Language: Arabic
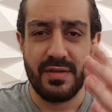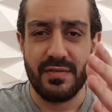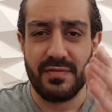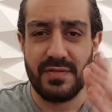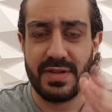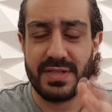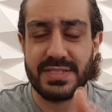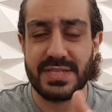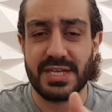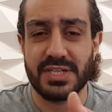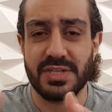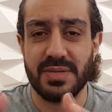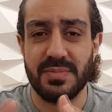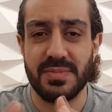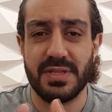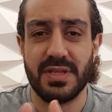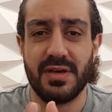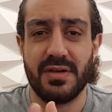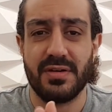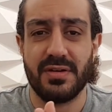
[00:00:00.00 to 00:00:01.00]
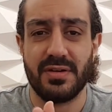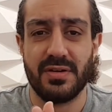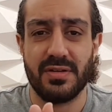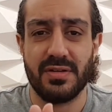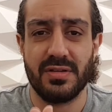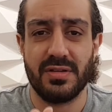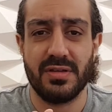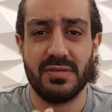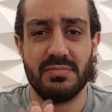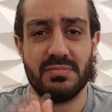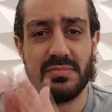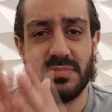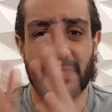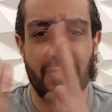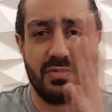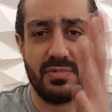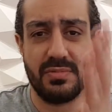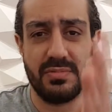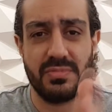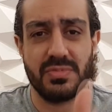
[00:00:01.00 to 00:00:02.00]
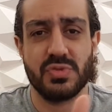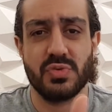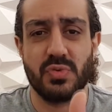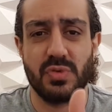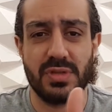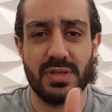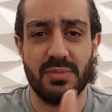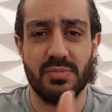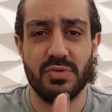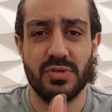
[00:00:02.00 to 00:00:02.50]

في السكشن بتاع الرياضه صوره ابو